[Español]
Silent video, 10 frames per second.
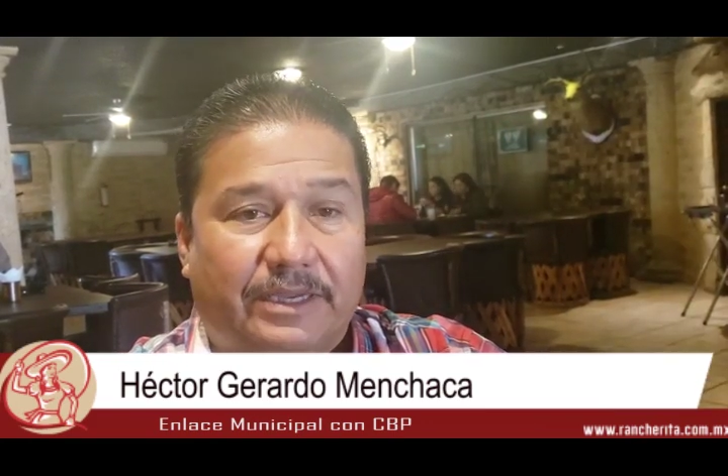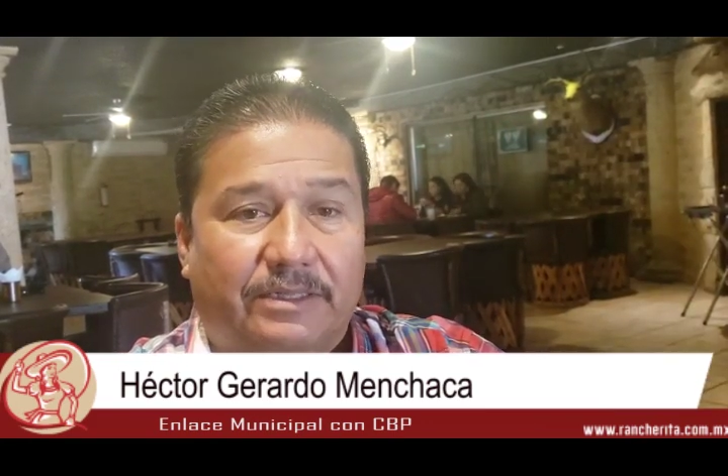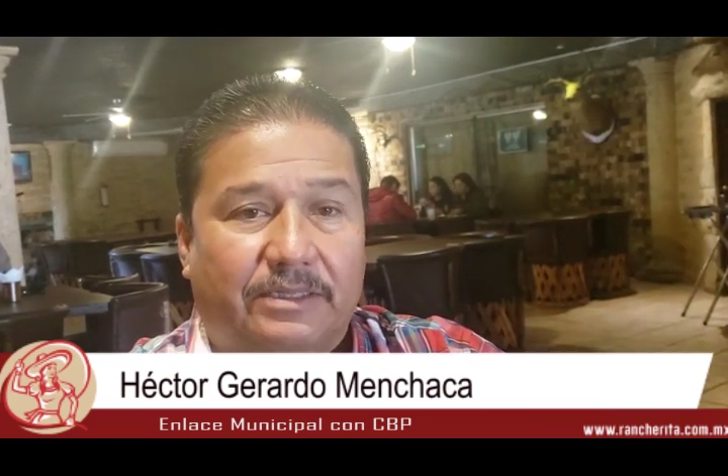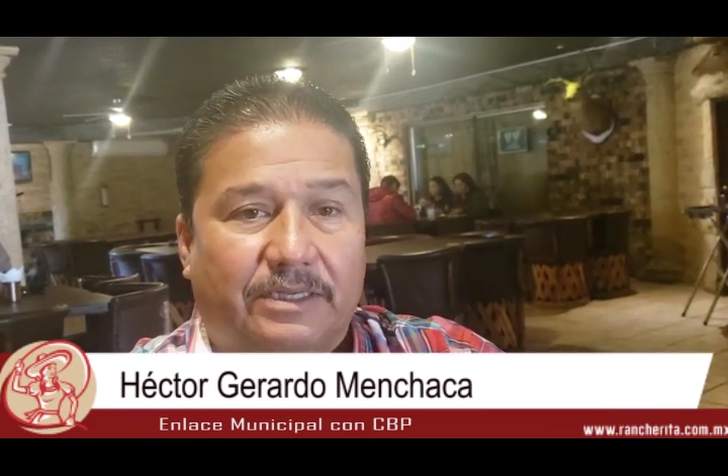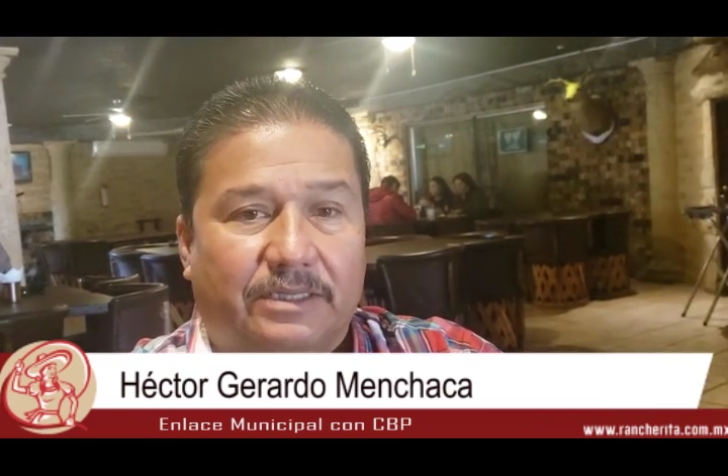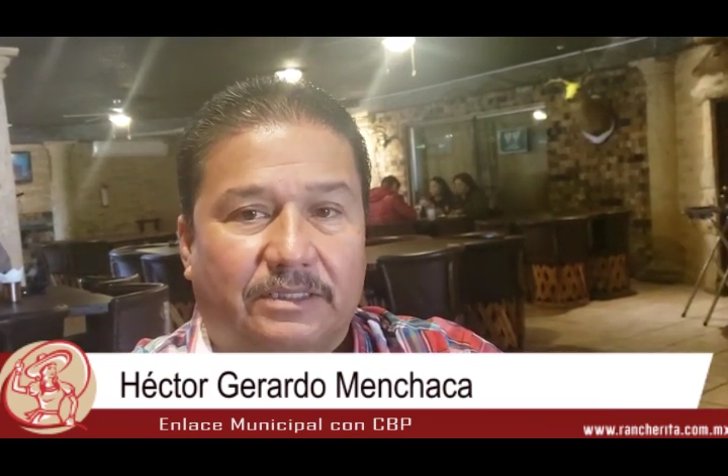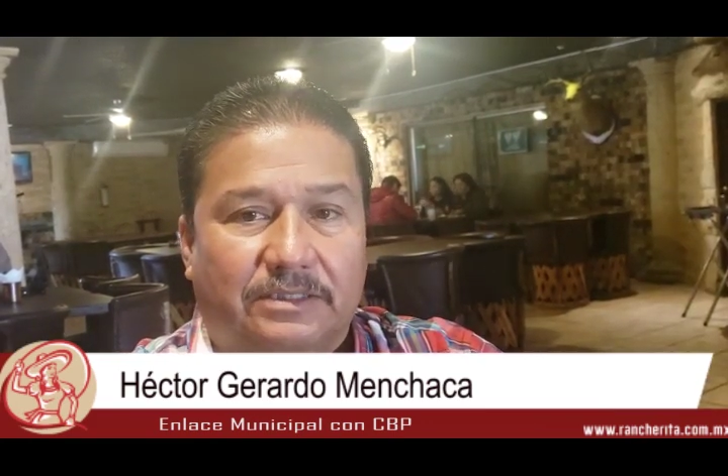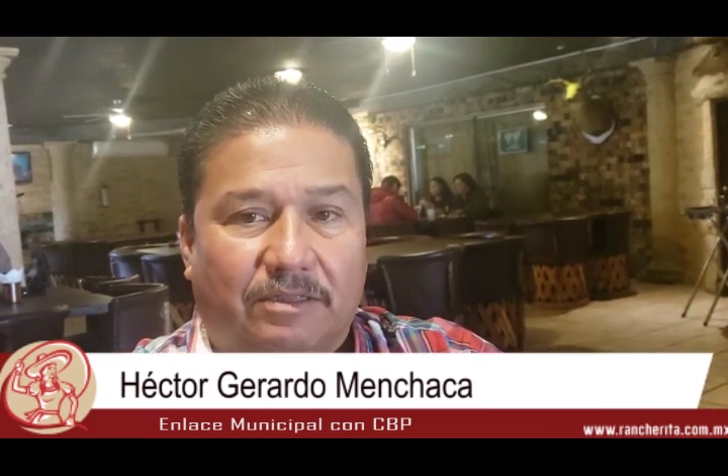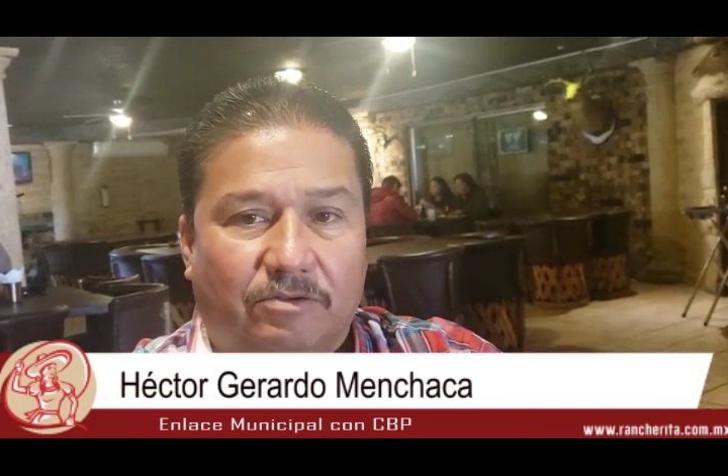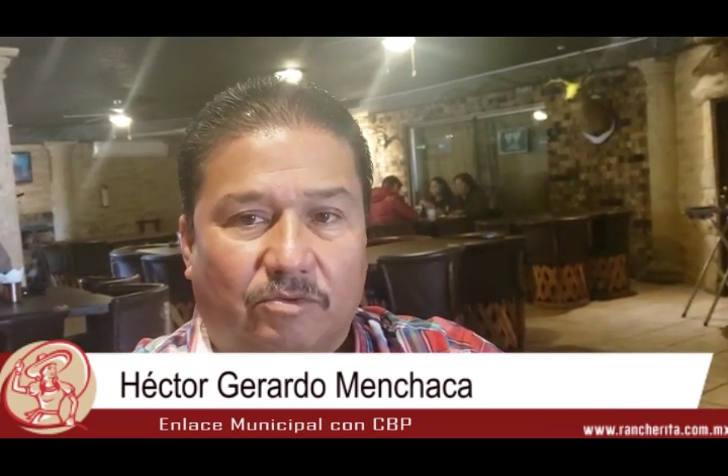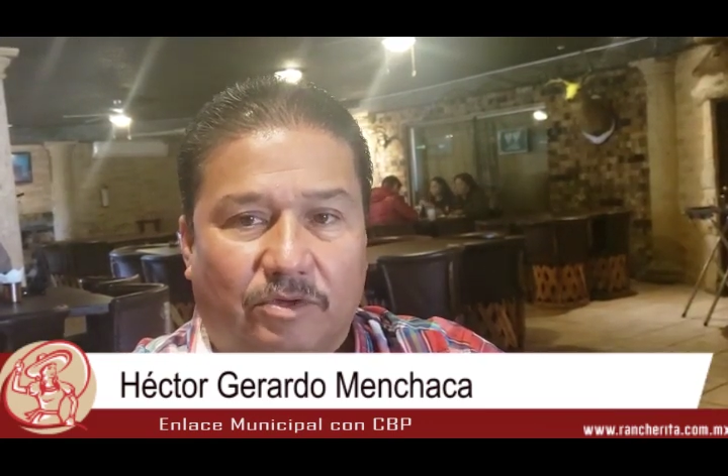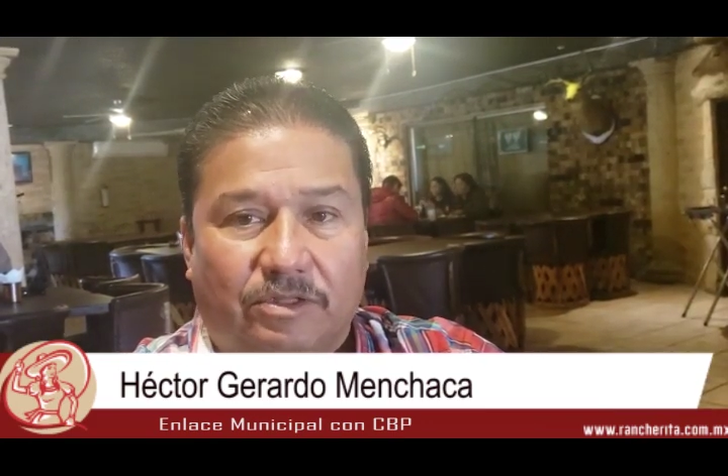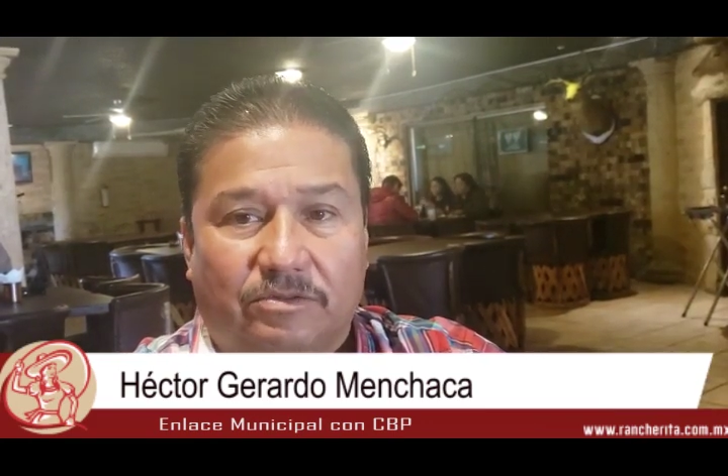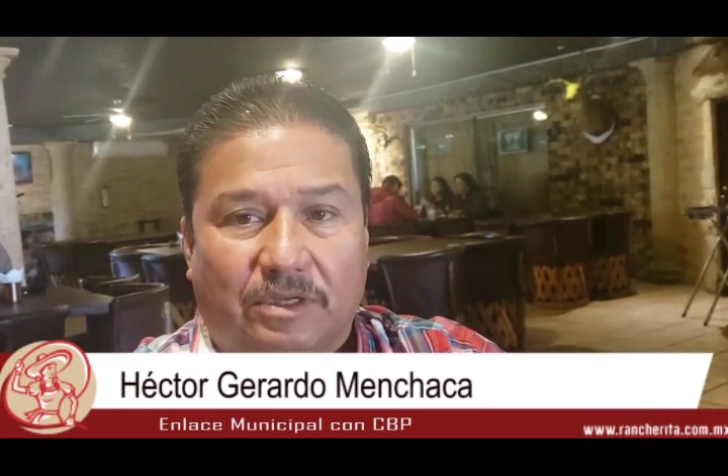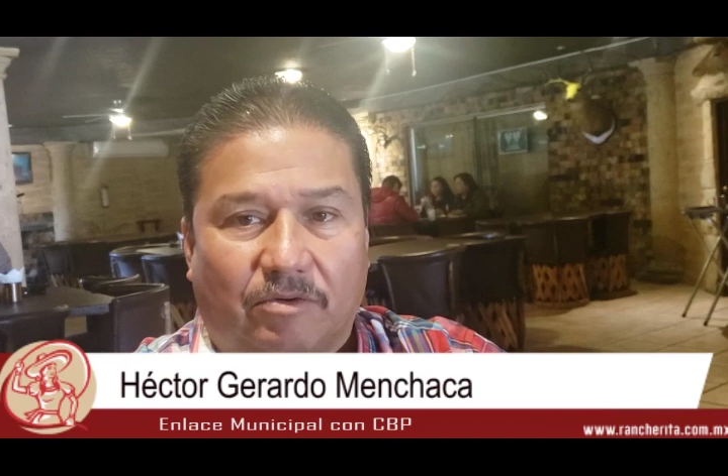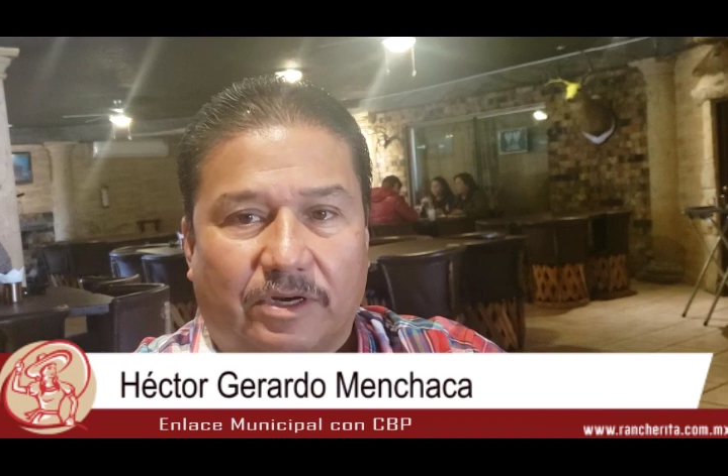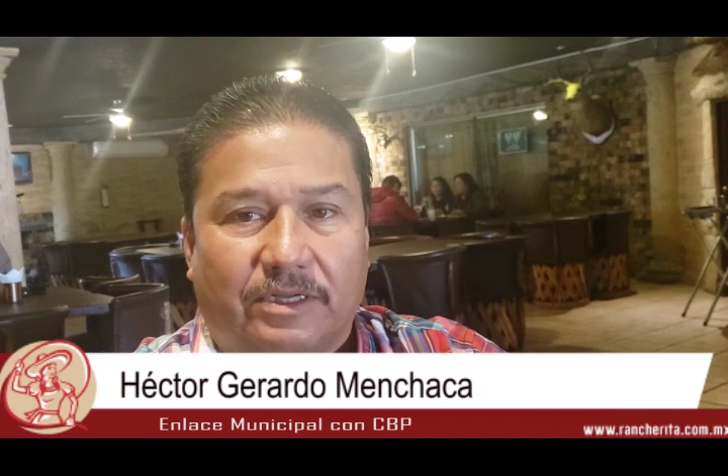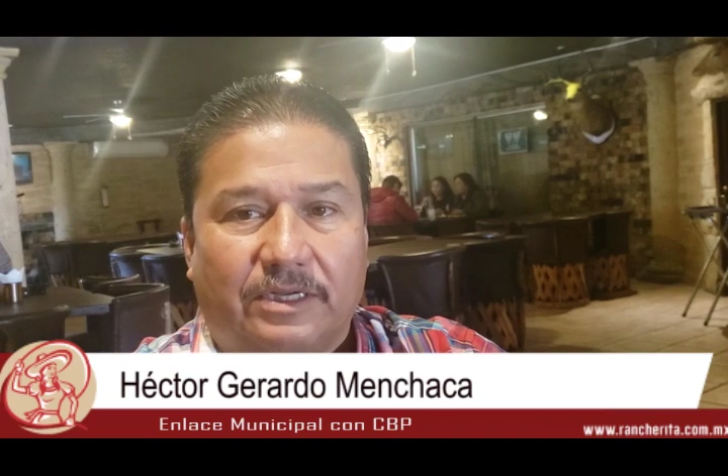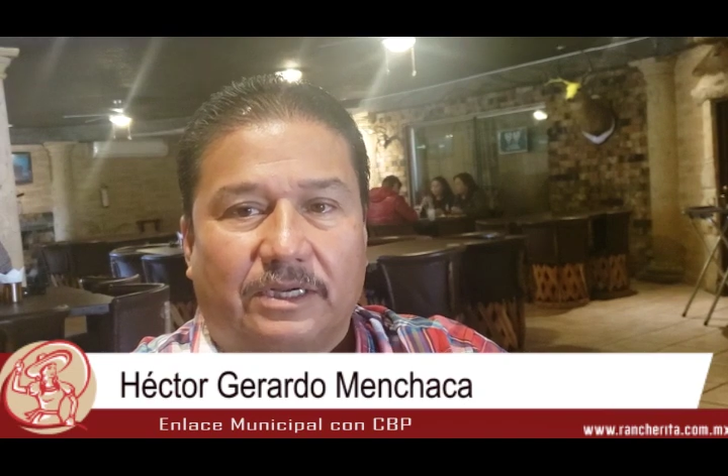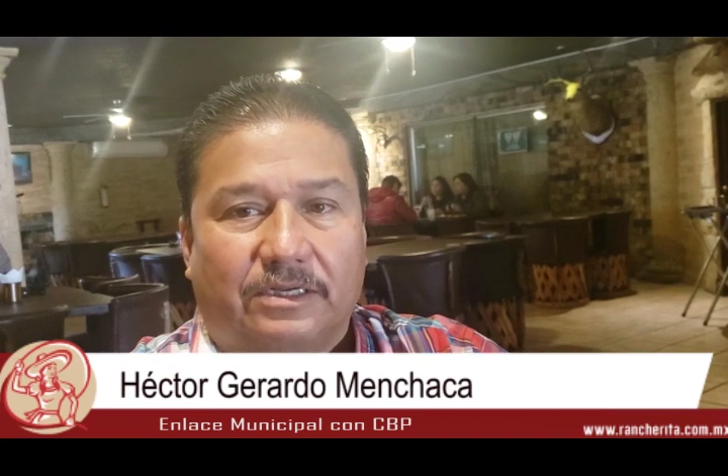gente de Estados Unidos ahora